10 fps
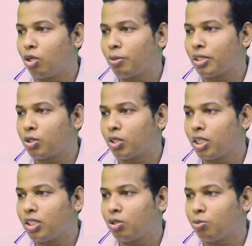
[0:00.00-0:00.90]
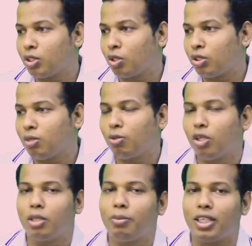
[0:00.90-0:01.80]
একটা সংখ্যা দিই তুমি সহজেই বলে
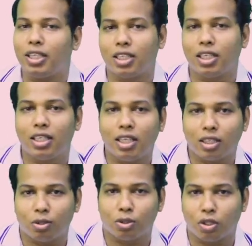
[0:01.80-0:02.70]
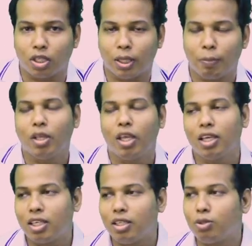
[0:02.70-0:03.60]
নিবা এটা একটা ঋণাত্মক সংখ্যা
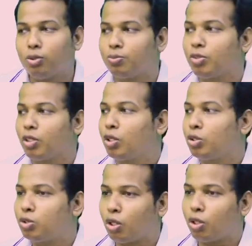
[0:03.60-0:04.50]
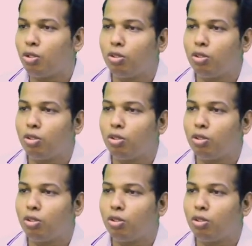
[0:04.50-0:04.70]
কিন্তু যখন